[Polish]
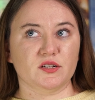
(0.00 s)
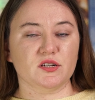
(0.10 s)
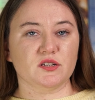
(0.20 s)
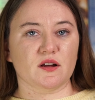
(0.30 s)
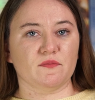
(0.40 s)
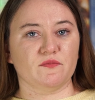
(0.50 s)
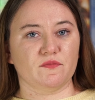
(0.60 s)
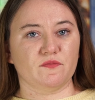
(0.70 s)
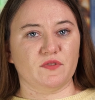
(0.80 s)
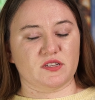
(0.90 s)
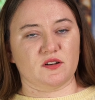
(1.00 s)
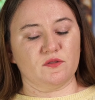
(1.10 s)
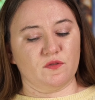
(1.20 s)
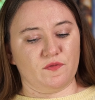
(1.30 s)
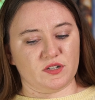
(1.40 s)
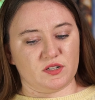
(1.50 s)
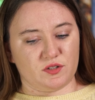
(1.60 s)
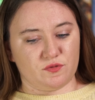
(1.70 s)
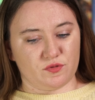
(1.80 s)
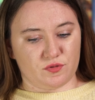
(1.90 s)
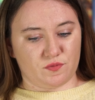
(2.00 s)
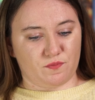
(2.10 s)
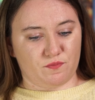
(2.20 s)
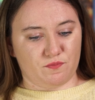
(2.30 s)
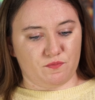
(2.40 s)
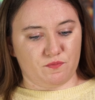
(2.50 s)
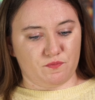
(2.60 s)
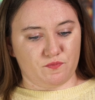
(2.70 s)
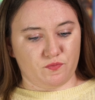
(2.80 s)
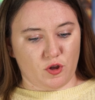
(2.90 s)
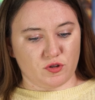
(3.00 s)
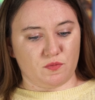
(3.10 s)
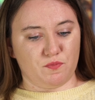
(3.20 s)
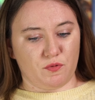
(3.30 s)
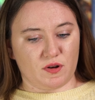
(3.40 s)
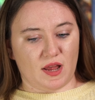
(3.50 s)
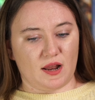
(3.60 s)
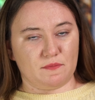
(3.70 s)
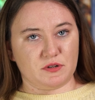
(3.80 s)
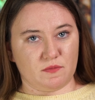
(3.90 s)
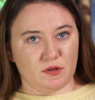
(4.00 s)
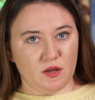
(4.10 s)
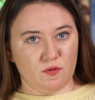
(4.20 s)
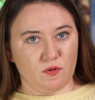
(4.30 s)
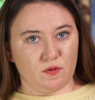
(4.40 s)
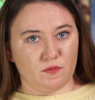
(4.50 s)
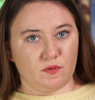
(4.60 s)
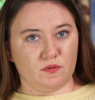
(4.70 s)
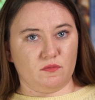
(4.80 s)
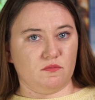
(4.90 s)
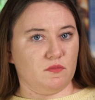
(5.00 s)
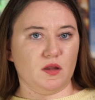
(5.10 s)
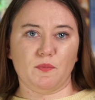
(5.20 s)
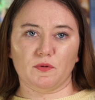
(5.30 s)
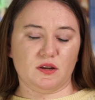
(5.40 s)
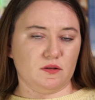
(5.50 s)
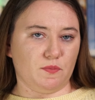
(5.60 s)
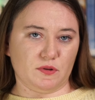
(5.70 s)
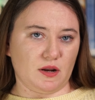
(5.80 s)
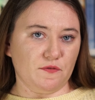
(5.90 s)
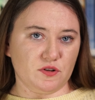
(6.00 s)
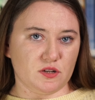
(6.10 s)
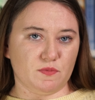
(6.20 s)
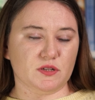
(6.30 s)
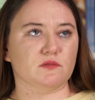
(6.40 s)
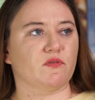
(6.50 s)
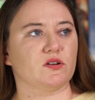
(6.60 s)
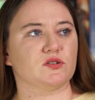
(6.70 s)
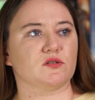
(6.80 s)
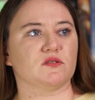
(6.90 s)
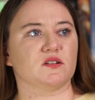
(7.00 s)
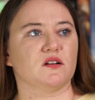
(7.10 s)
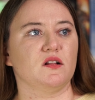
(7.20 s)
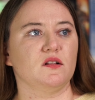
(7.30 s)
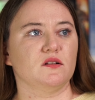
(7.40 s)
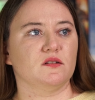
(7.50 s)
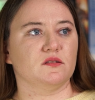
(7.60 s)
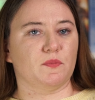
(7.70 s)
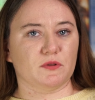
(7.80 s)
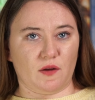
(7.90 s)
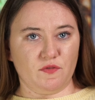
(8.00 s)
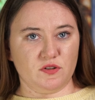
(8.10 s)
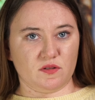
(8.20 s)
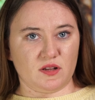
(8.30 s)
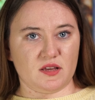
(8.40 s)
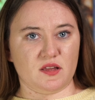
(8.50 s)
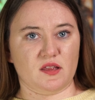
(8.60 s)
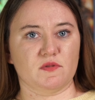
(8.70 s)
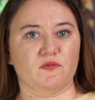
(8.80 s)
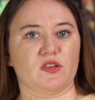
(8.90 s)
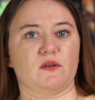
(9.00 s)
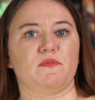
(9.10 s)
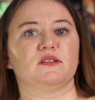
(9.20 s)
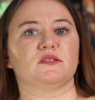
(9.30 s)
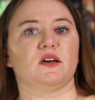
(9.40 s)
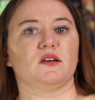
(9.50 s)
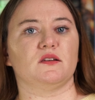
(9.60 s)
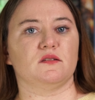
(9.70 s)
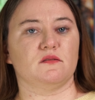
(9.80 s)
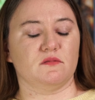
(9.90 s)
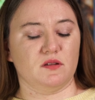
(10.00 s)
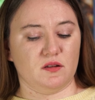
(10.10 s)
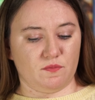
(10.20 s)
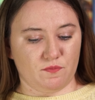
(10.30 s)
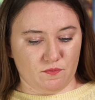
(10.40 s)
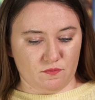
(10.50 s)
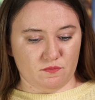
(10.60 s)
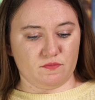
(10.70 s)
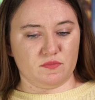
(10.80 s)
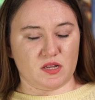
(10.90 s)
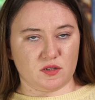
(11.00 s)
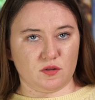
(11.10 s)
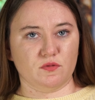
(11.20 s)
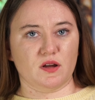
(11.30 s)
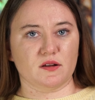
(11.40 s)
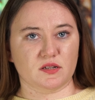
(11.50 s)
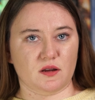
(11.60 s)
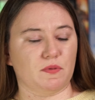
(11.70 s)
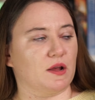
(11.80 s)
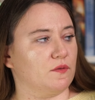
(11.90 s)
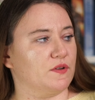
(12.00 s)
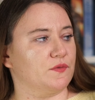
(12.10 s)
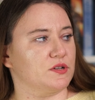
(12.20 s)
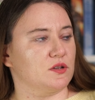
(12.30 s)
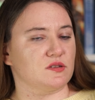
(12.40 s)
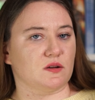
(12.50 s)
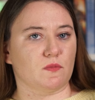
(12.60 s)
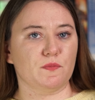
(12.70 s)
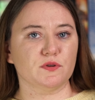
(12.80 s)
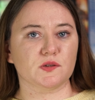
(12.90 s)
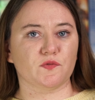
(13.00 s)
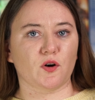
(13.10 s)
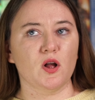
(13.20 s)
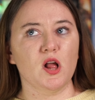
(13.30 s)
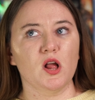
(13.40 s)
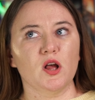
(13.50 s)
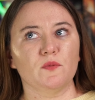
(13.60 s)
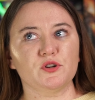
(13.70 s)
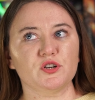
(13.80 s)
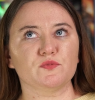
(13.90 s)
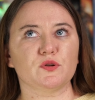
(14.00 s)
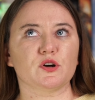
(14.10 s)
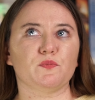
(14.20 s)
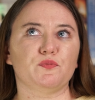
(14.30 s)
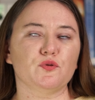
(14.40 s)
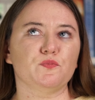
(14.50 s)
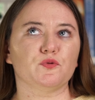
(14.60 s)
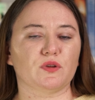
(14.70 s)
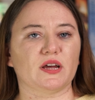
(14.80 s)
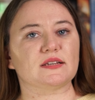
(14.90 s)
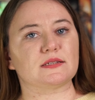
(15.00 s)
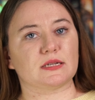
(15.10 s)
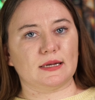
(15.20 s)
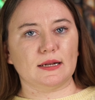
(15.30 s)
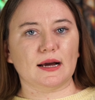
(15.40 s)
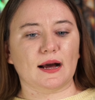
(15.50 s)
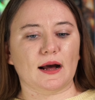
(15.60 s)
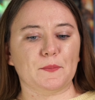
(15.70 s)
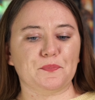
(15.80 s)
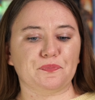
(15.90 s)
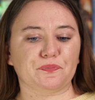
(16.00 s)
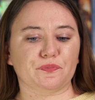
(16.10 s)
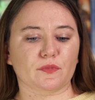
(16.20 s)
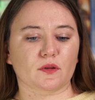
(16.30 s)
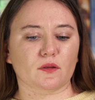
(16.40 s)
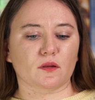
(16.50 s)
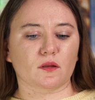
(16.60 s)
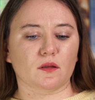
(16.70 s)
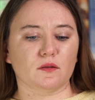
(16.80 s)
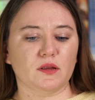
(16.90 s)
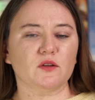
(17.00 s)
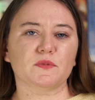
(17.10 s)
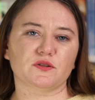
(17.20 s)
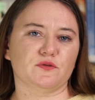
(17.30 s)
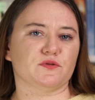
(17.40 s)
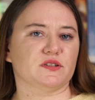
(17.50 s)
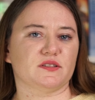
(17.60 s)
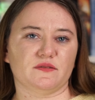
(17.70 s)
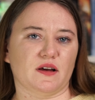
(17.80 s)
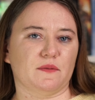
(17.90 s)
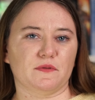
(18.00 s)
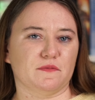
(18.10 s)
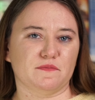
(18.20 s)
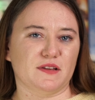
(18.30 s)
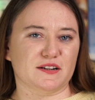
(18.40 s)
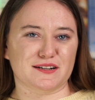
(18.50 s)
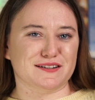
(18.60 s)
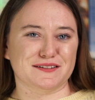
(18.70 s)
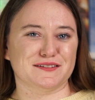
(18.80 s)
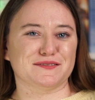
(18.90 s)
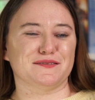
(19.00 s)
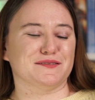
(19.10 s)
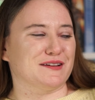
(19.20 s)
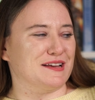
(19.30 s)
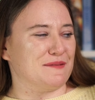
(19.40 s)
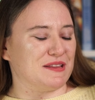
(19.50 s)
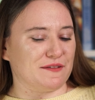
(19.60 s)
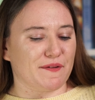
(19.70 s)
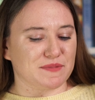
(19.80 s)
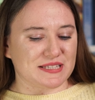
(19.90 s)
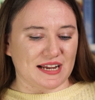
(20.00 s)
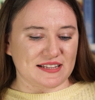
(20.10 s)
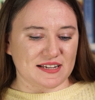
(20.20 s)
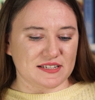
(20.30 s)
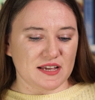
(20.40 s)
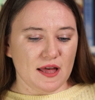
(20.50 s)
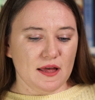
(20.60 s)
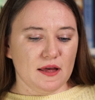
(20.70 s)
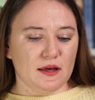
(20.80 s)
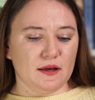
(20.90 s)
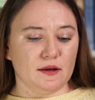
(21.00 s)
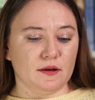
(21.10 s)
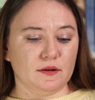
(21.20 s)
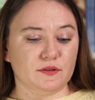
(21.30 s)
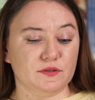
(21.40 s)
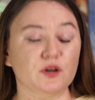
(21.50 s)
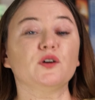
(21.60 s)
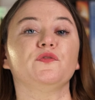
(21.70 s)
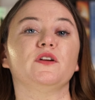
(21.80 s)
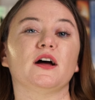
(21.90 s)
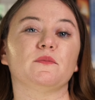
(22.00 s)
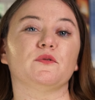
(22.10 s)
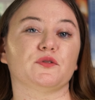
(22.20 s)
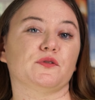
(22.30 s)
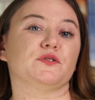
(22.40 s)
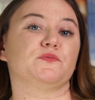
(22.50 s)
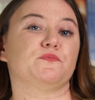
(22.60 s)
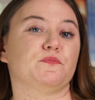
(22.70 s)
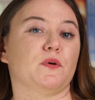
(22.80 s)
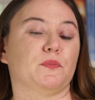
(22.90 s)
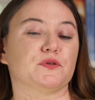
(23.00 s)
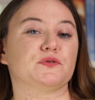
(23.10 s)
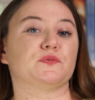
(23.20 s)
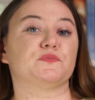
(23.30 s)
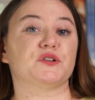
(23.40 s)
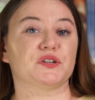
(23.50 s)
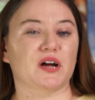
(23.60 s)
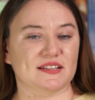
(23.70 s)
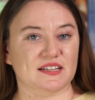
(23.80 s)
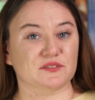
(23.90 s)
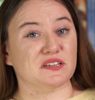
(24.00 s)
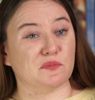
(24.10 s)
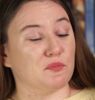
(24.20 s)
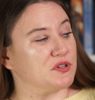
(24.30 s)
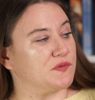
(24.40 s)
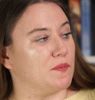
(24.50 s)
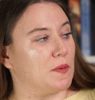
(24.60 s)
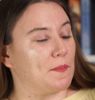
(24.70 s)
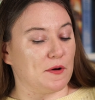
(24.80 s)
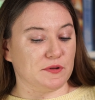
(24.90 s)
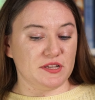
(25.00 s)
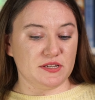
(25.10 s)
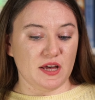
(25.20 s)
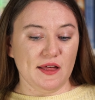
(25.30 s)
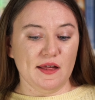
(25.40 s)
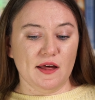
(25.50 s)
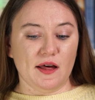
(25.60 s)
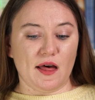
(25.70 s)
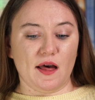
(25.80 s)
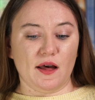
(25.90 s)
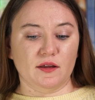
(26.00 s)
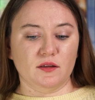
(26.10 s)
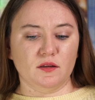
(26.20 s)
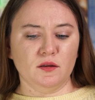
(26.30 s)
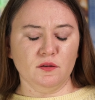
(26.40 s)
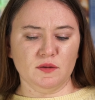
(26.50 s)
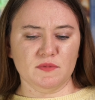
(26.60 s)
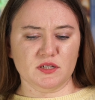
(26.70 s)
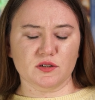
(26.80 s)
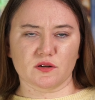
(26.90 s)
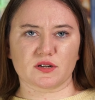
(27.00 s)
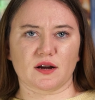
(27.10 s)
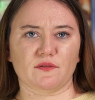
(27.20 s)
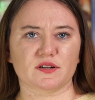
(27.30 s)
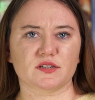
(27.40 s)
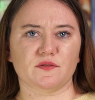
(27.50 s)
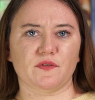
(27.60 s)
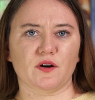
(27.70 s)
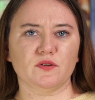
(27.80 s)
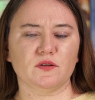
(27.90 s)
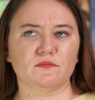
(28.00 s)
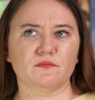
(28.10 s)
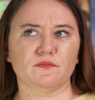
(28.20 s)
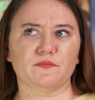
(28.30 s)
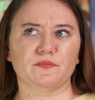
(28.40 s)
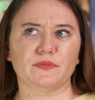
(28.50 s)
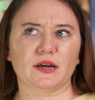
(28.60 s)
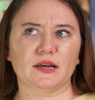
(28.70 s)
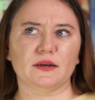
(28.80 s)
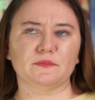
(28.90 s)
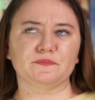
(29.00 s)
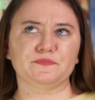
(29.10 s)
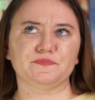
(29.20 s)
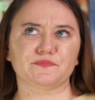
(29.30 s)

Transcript: gdzieś tam, wiecie, on uważa, że już to, co było najlepsze, minęło. On nie, potr nie potrafi żyć bez swojej żony, nie potrafi się odnaleźć na tym świecie bez niej i decyduje się planować właśnie to samobójstwo. Przy czym tych prób tutaj jest kilka, mm, natomiast to już jest jakby dalsza część historii, której nie będę Wam zdradzać. Yy, co chwila mu ktoś po prostu przeszkadza to samobójstwo popełnić. Yy, I o tym jest książka właściwie, o tym takim